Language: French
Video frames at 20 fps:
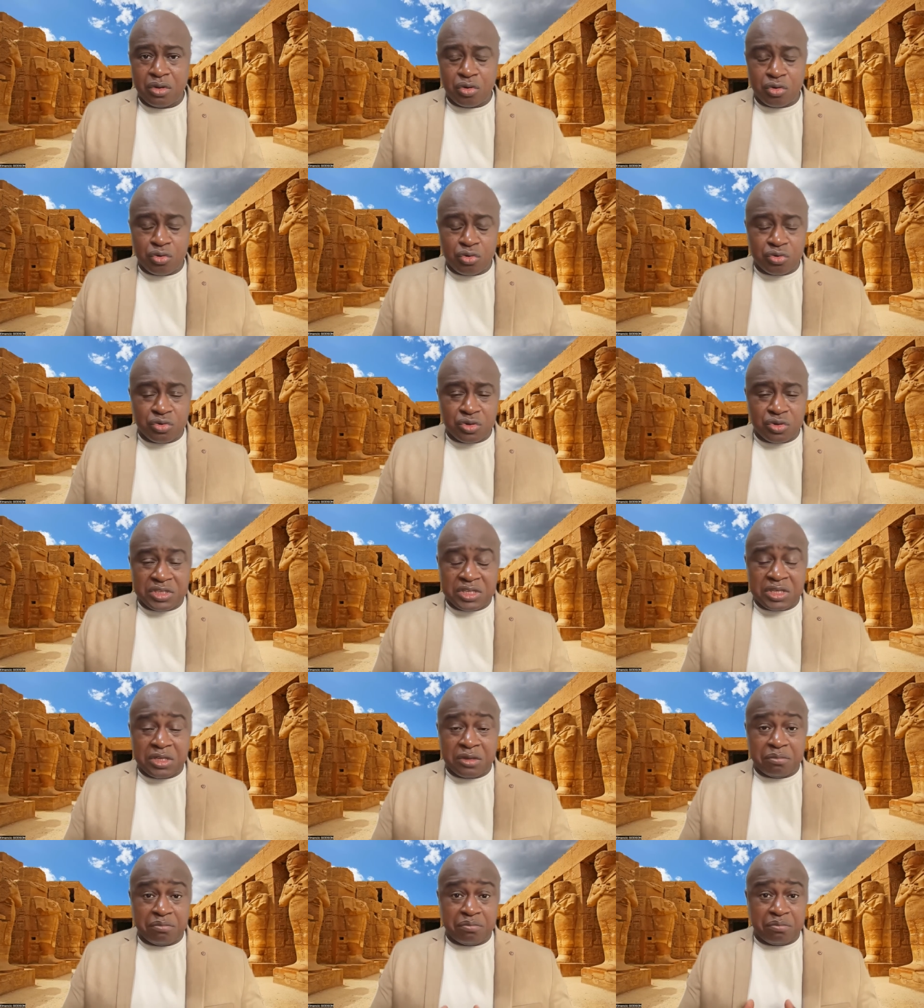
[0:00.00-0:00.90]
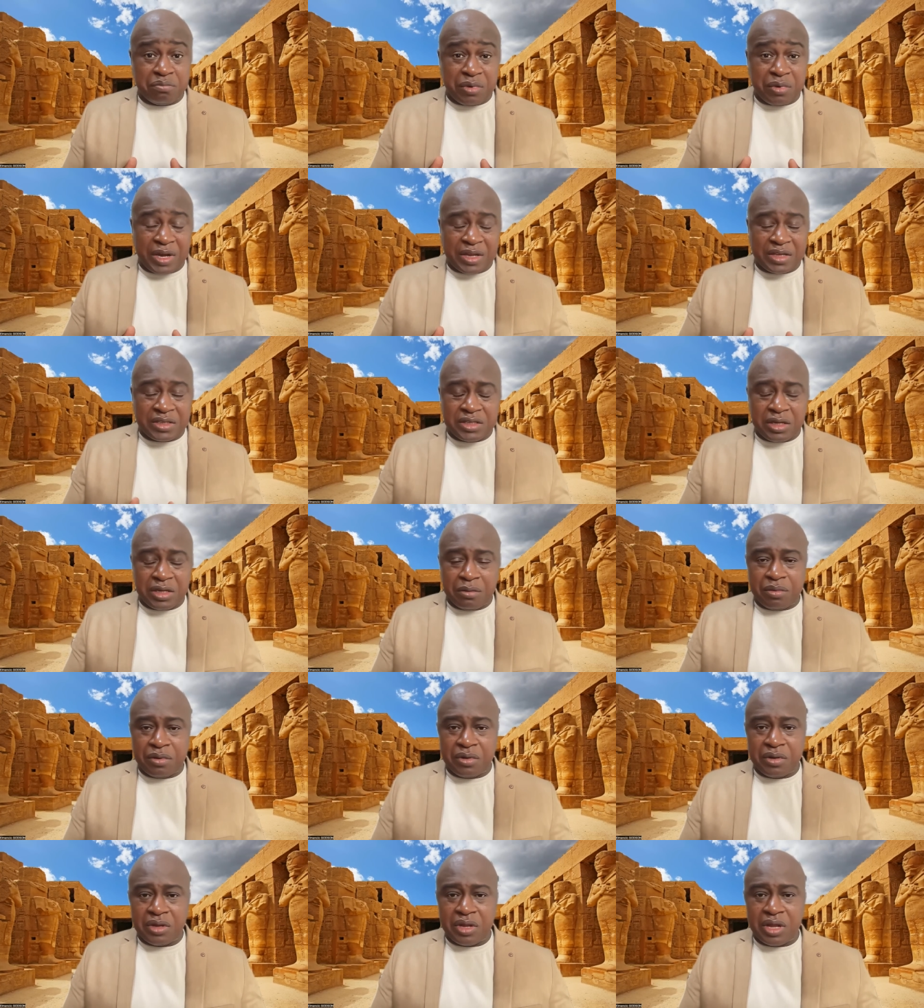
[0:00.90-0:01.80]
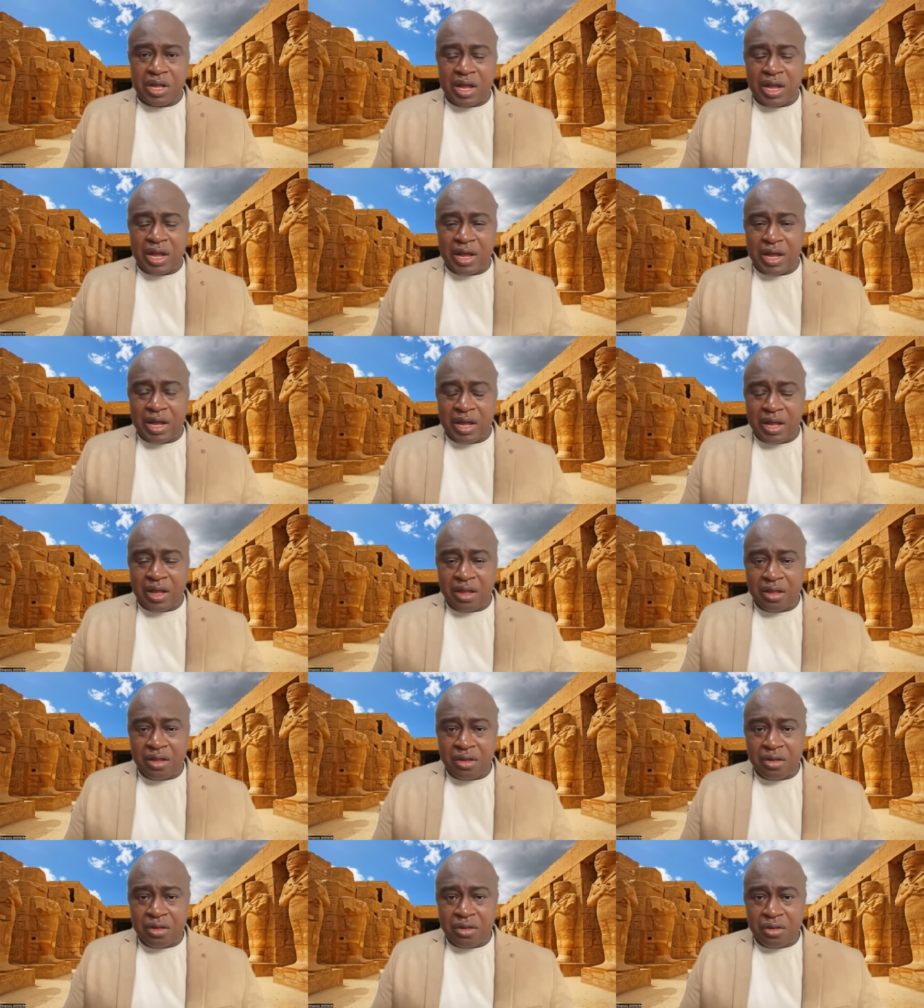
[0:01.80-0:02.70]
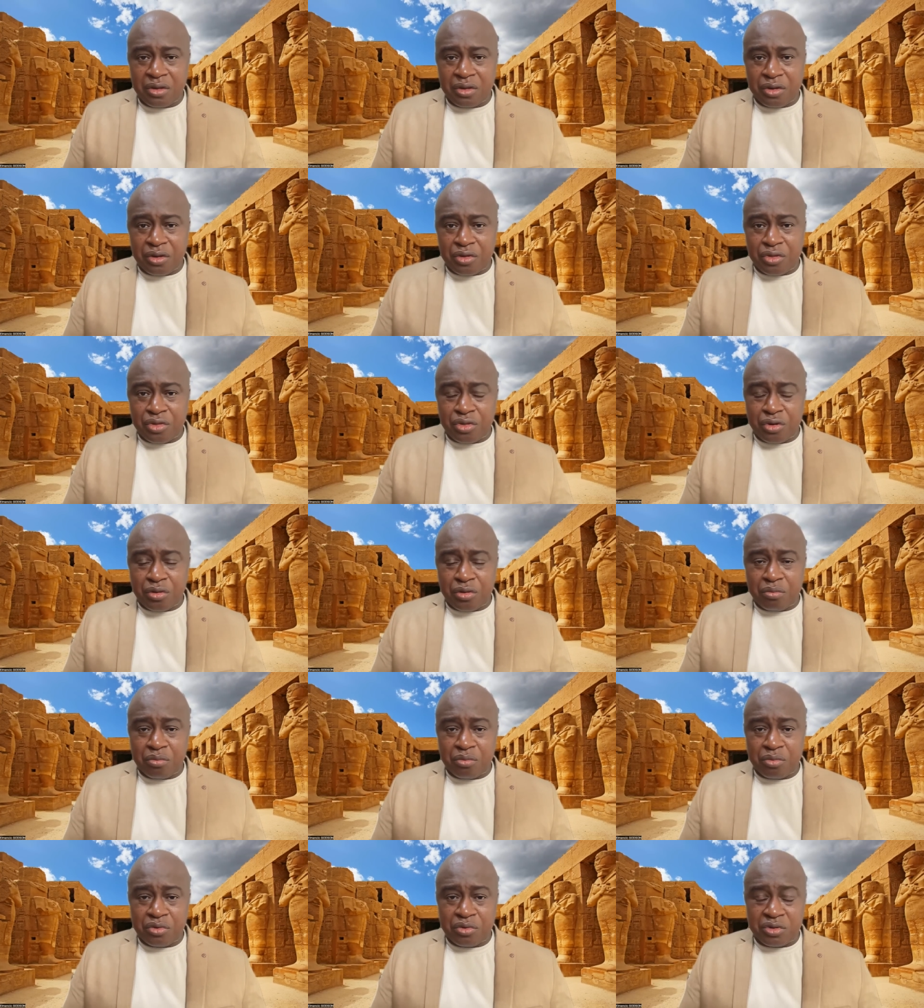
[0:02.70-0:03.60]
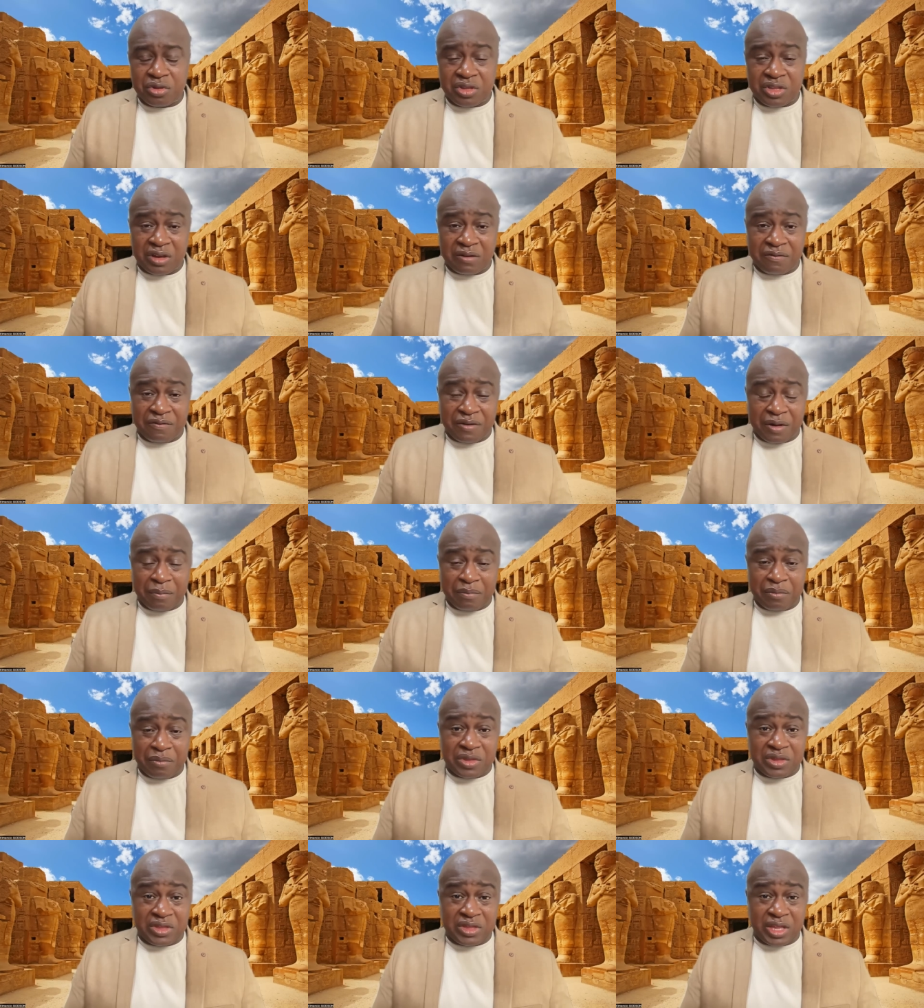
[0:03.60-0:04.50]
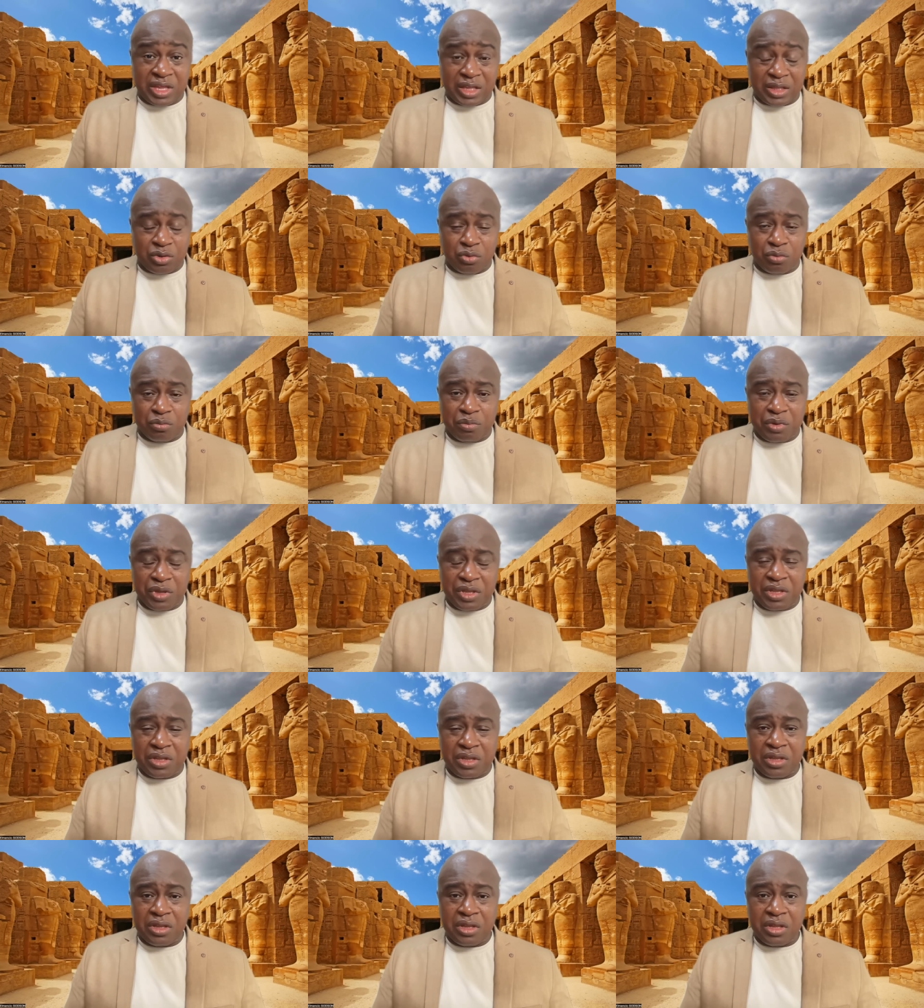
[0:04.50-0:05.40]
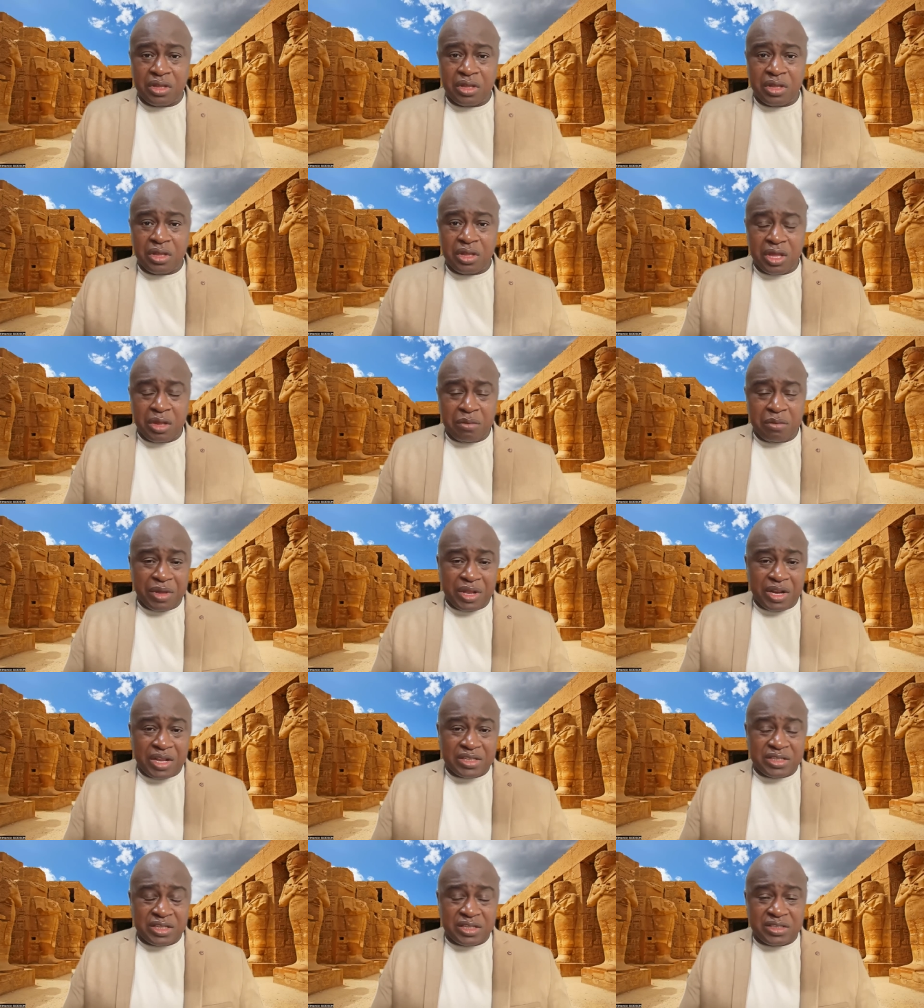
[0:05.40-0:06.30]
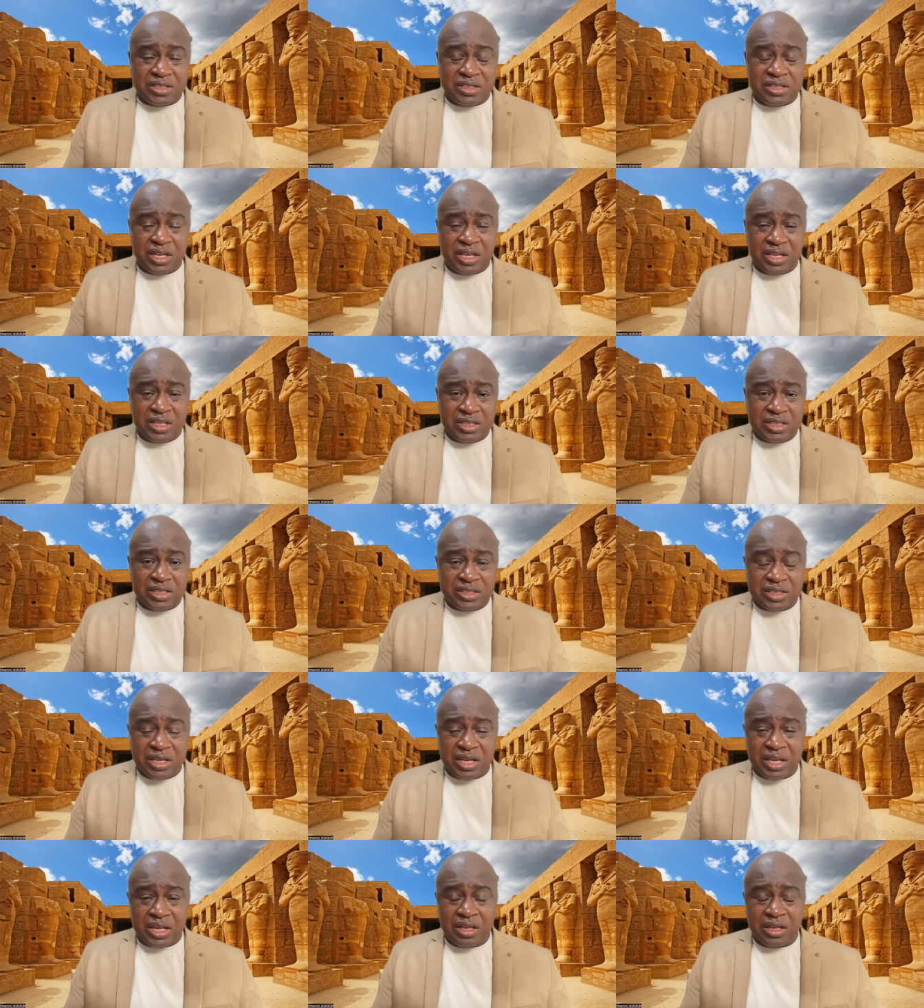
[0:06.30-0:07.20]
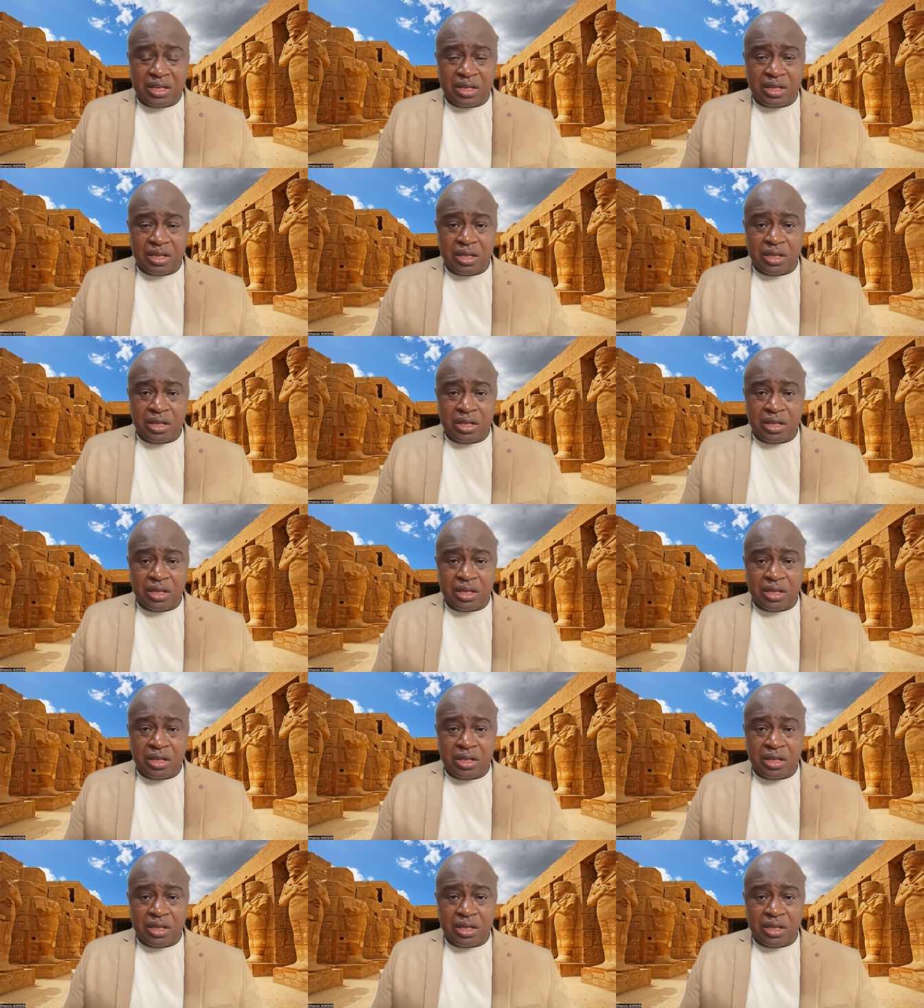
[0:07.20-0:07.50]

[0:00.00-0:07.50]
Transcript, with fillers: Au lieu de dire, par exemple, à un homme, ta femme t'a trompé, eh bien, les anciens disaient,